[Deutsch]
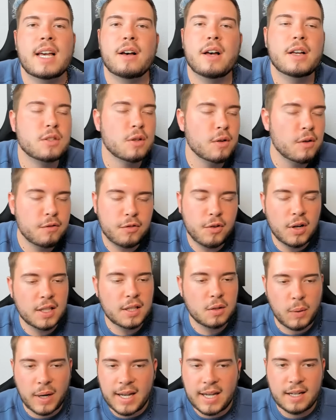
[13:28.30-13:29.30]
Ist also
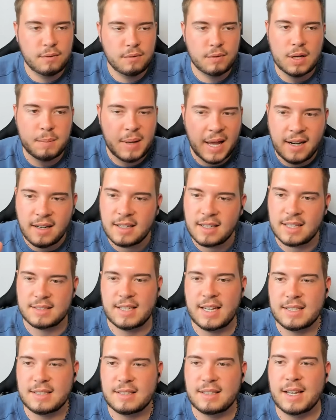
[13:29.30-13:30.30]
völlig Wayne. Wir beenden das
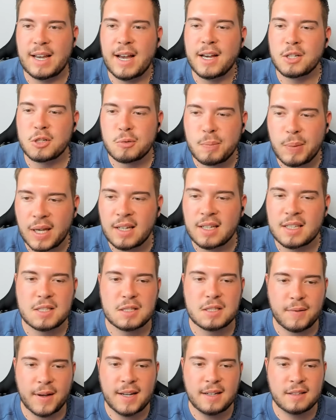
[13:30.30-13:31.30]
erste Jahr, springen
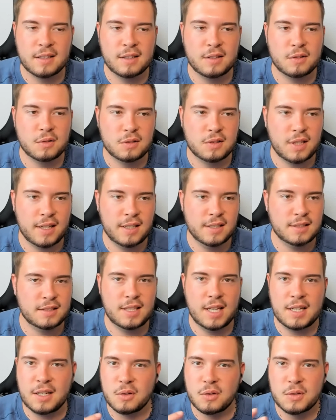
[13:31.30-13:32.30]
ins zweite und da
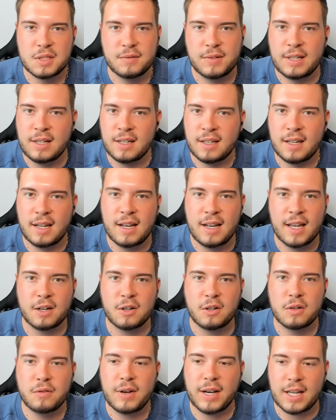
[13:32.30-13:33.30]
seht ihr uns wieder in
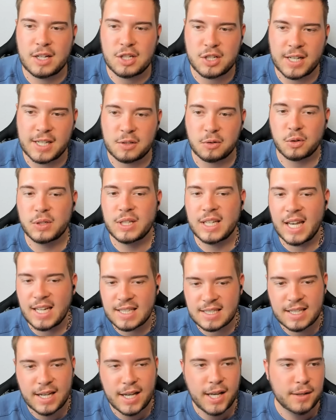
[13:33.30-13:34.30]
der Konferenzschaltung. Und
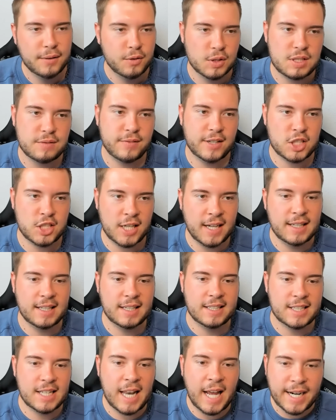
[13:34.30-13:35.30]
jetzt wird es
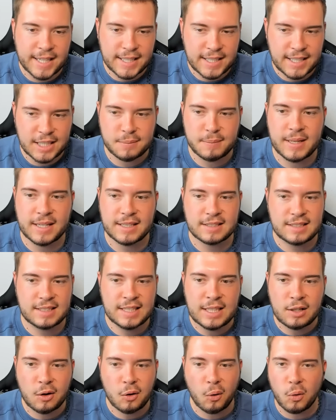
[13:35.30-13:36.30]
wahrscheinlich lange nicht mehr
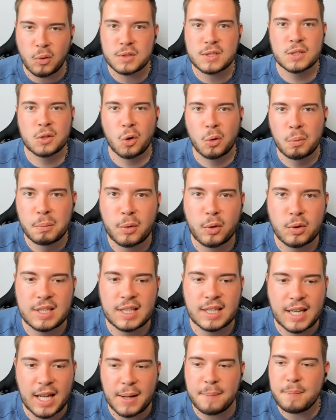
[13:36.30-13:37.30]
die großen
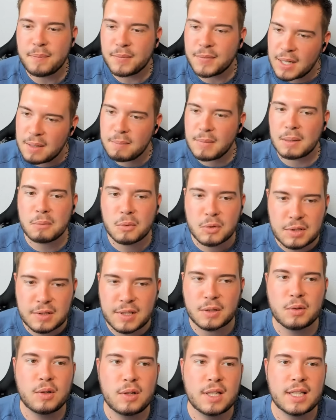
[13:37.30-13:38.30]
Umbrüche geben, denn man muss
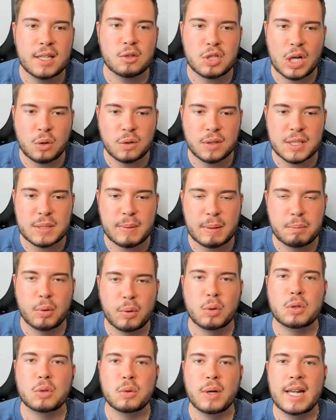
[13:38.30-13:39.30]
natürlich auch schauen, dass man
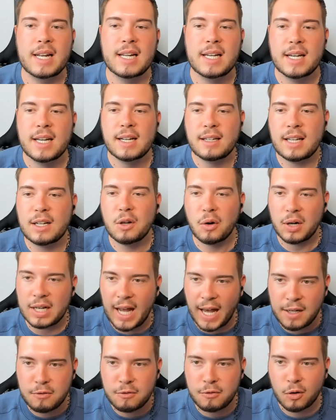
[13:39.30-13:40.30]
punktuell die noch
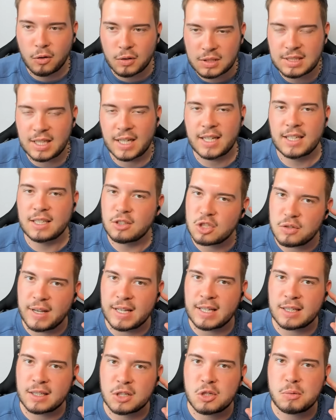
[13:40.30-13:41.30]
in Anführungszeichen
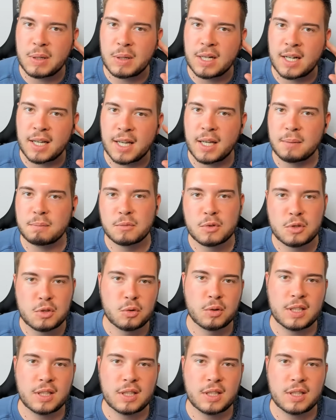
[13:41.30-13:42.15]
schwächeren Spieler eben